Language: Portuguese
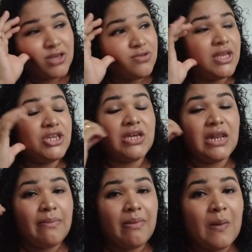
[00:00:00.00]
A gente não tem
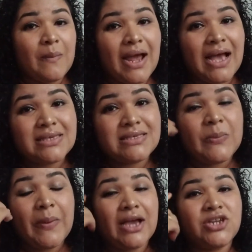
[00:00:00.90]
dinheiro nem para comprar
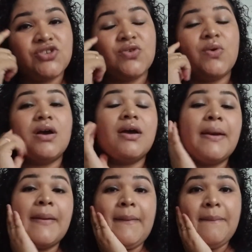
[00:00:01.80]
ração para cachorro
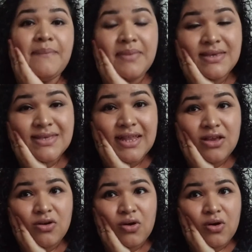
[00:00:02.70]

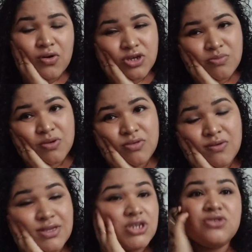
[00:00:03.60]
Misericórdia, meu
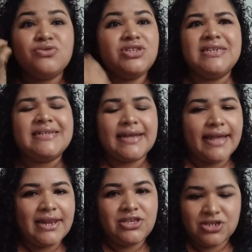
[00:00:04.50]
Deus. A gente não tinha
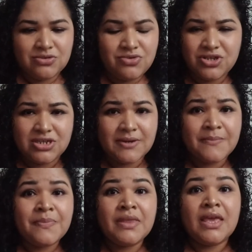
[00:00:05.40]
naquele dia, não tinha.
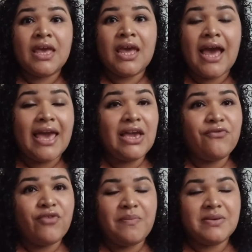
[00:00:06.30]
Aí ele
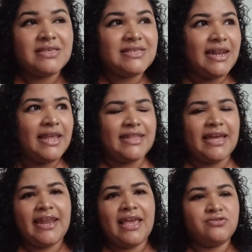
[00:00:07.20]
foi pesquisar na
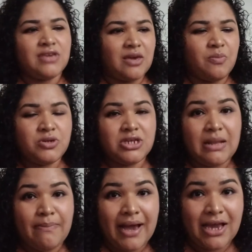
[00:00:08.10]
internet o que, que podia
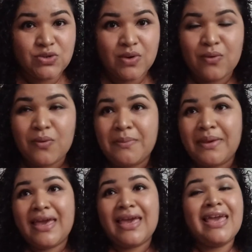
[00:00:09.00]
dar pra cachorro
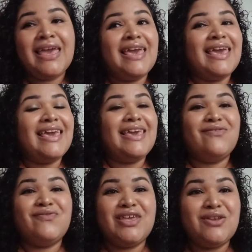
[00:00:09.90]
comer
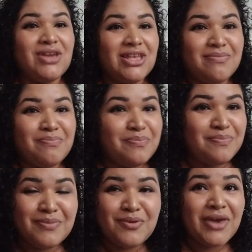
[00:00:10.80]
e viram que
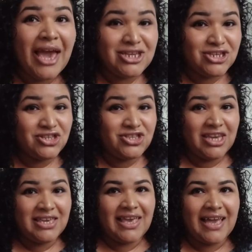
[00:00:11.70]
o que a gente
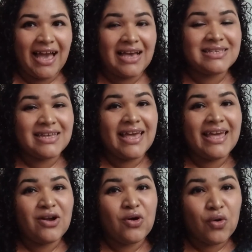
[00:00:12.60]
tinha aqui em casa
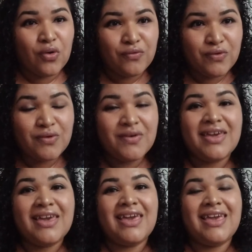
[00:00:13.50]
era ovo
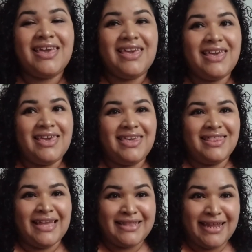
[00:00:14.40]
e
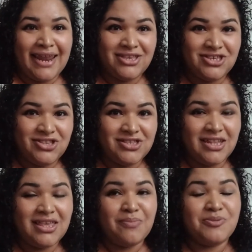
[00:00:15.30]
na internet tinha
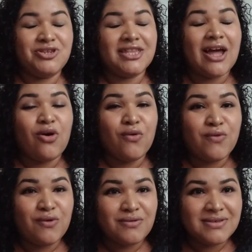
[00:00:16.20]
dizendo que podia dar
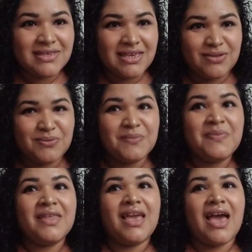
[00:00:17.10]
ovo cozido.
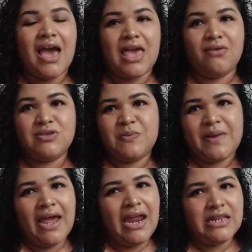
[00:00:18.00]
Aí eu disse
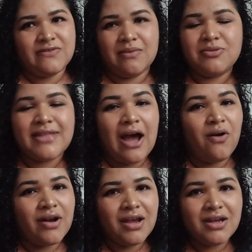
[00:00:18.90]
pra eles, vamos dar
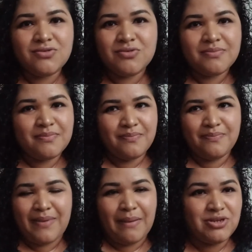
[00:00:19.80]
orando
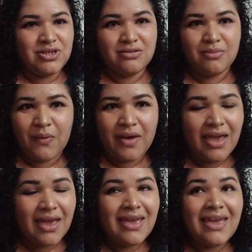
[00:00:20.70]
pra bichinha não
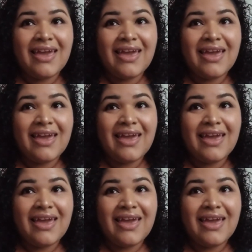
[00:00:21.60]
morrer.